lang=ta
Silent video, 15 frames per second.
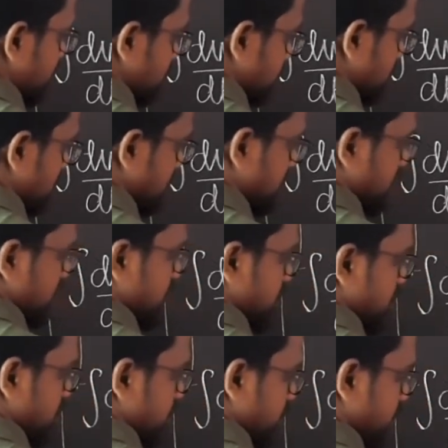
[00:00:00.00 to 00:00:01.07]
ஸ்கொயர்
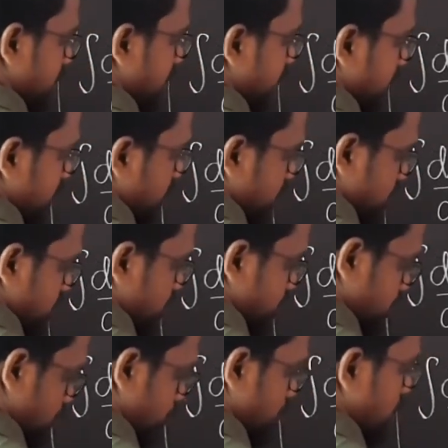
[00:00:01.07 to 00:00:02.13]
பை
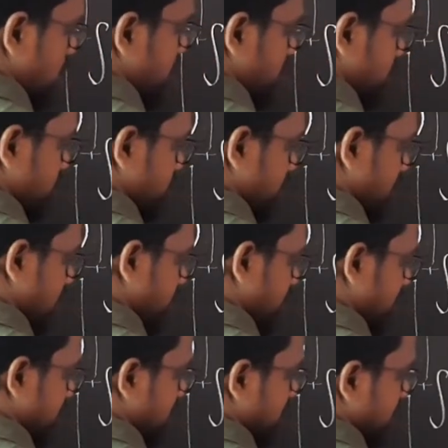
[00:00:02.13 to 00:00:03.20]
டூ இதனுடைய
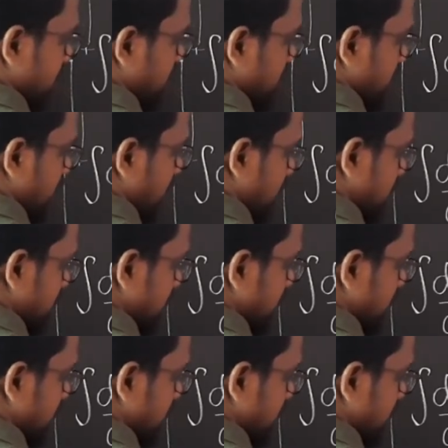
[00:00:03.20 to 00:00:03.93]
லிமிட் என்ன அதே